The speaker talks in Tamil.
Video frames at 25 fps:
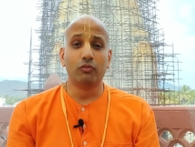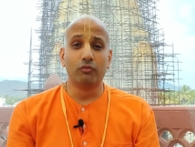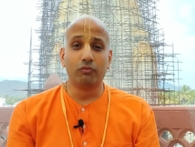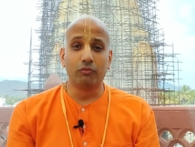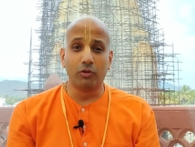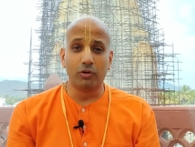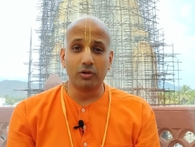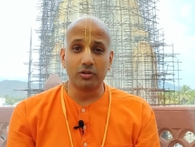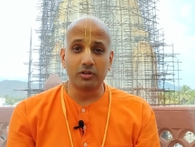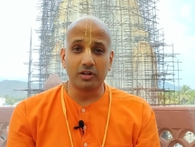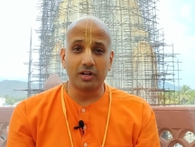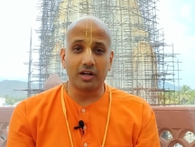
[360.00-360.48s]

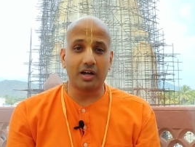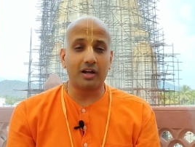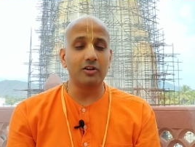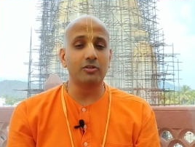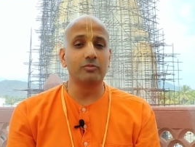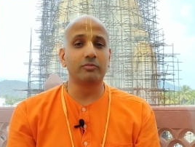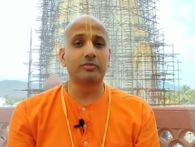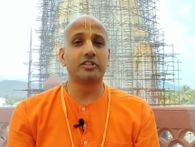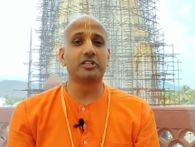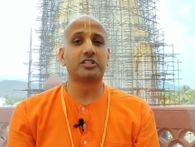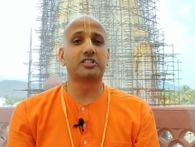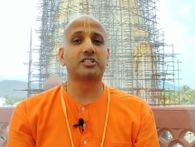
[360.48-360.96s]
ஒவ்வொரு
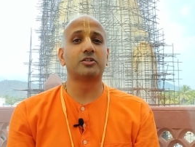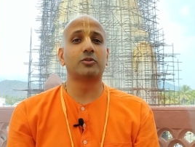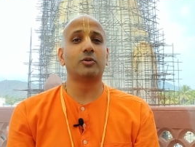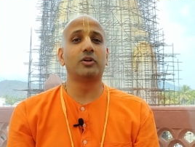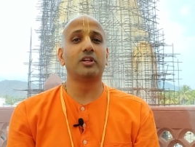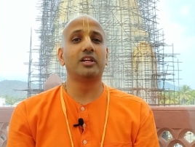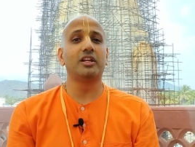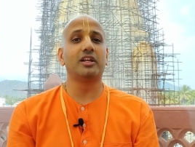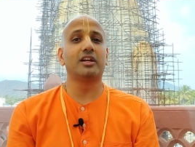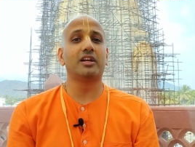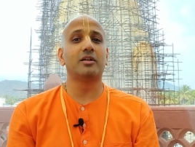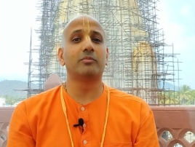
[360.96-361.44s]
நாளும்
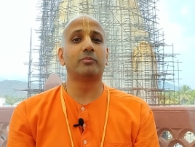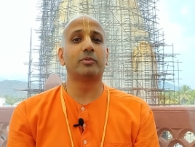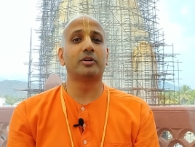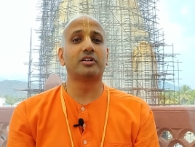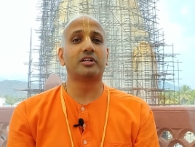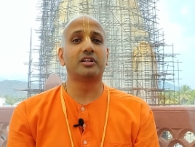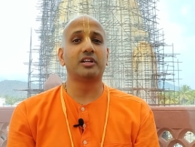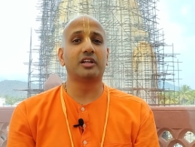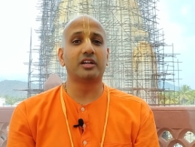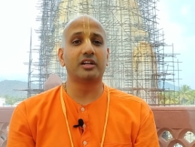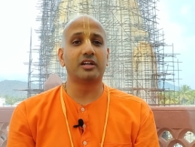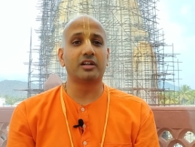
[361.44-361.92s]
கிருஷ்ணரோட இலைகளை
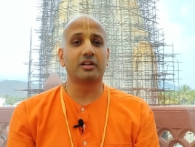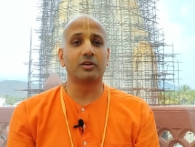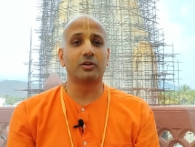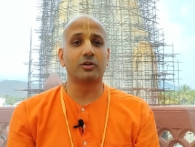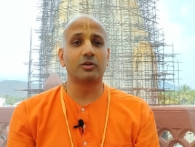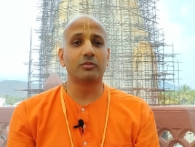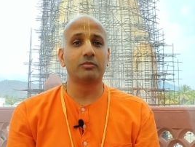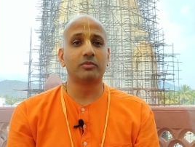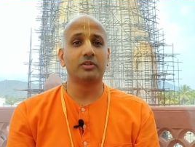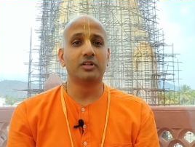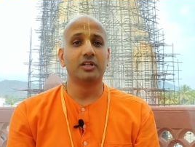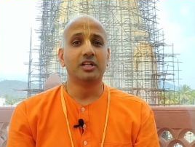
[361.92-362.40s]
பற்றி
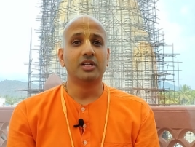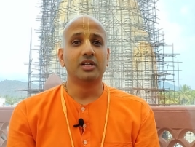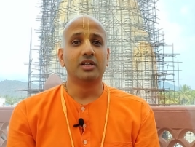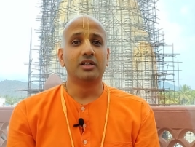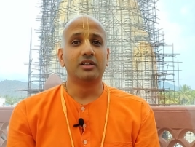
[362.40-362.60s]
கேட்கிறோம்